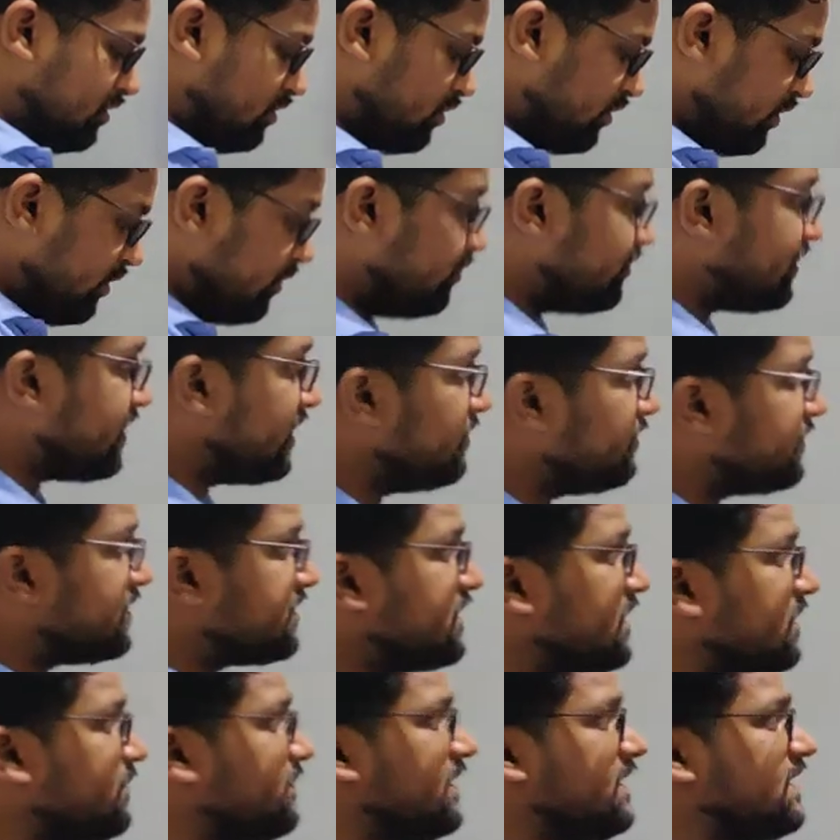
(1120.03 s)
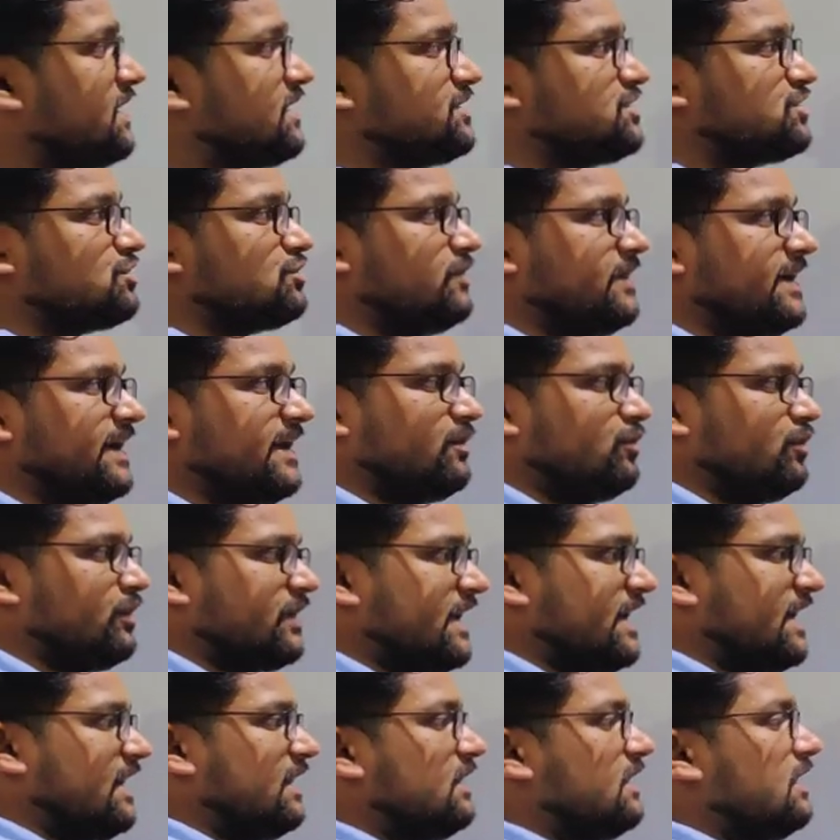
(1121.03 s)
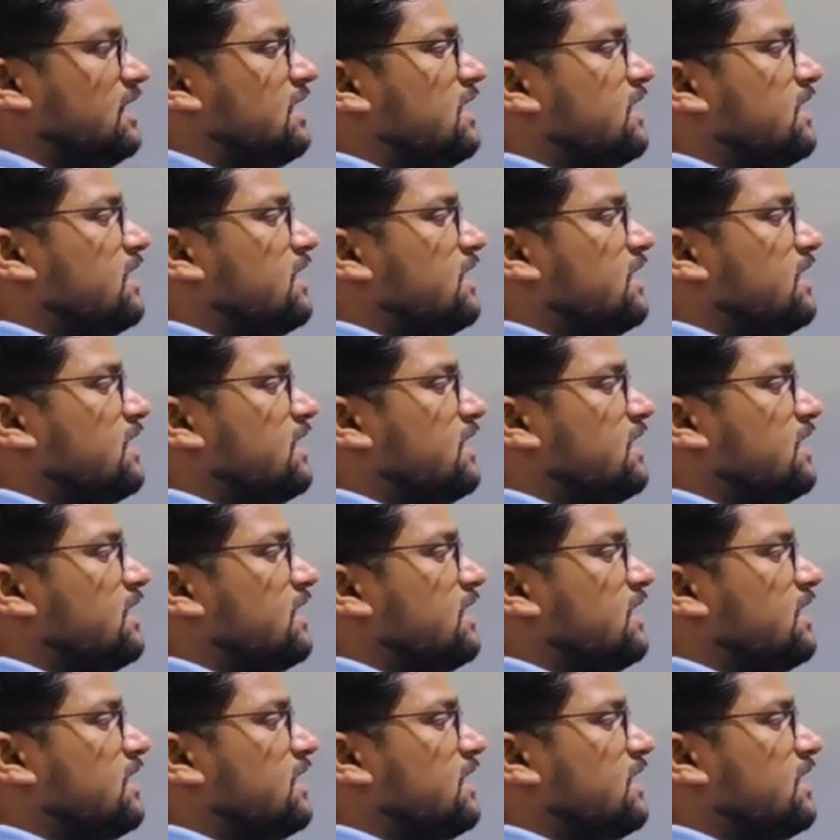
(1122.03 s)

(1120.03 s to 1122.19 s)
तो न्यूटन प्रति मीटर स्क्वायर हो गया